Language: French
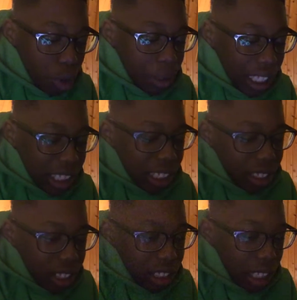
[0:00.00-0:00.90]
Ou peut-être
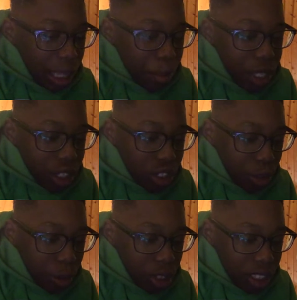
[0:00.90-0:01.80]
un, euh, un, épisode
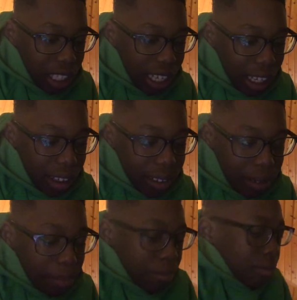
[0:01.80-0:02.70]
sur Brawl Stars.
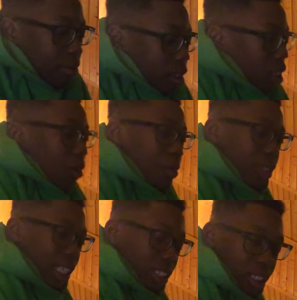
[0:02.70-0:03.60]

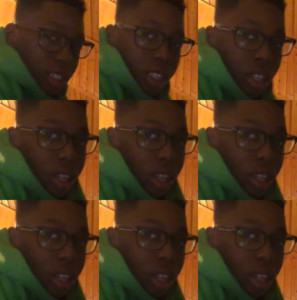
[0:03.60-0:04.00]
Peut-être.